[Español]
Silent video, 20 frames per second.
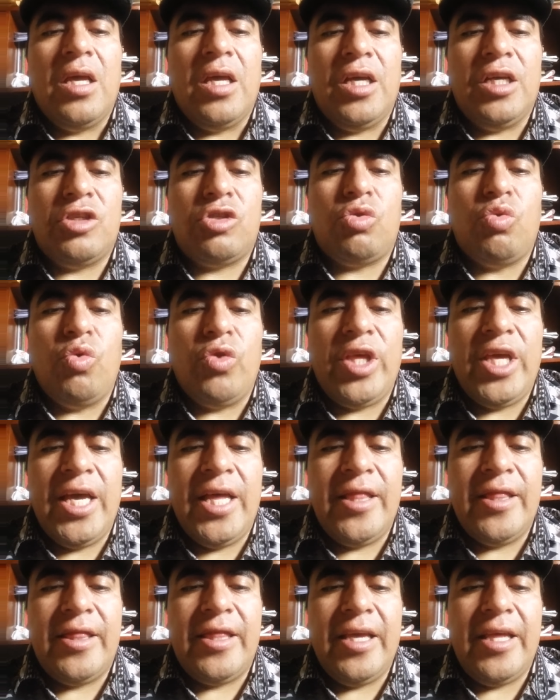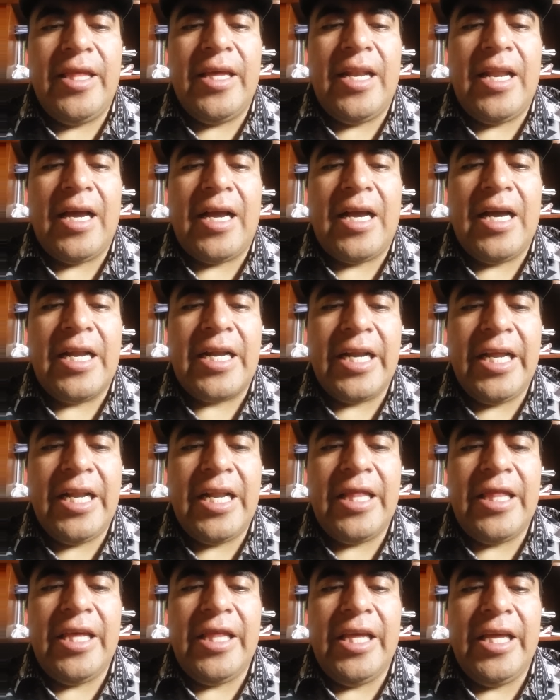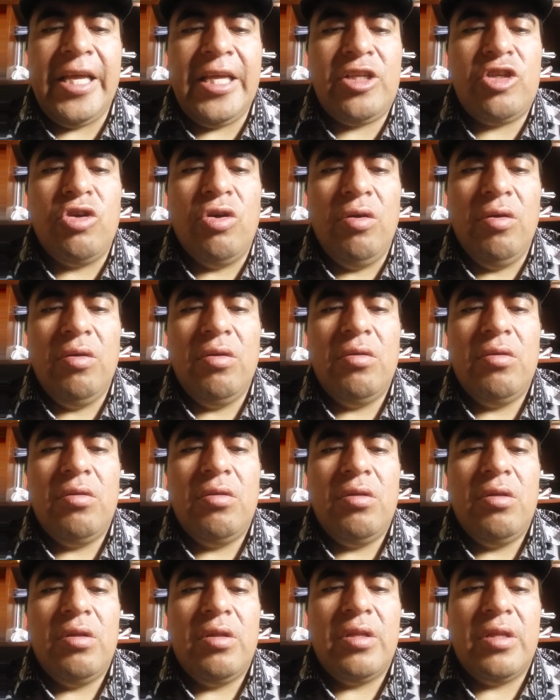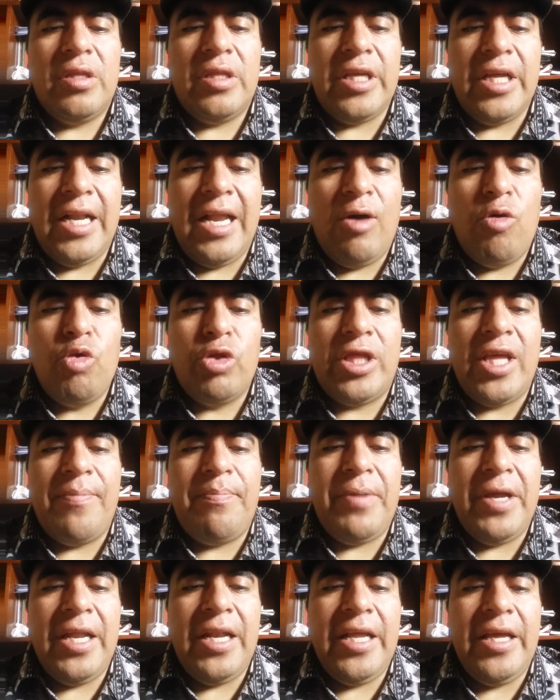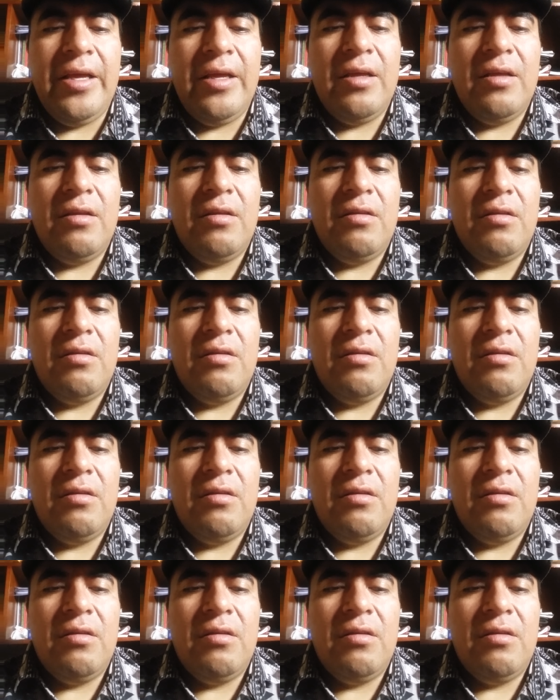estudiante de la carrera de Derecho de la UTPL.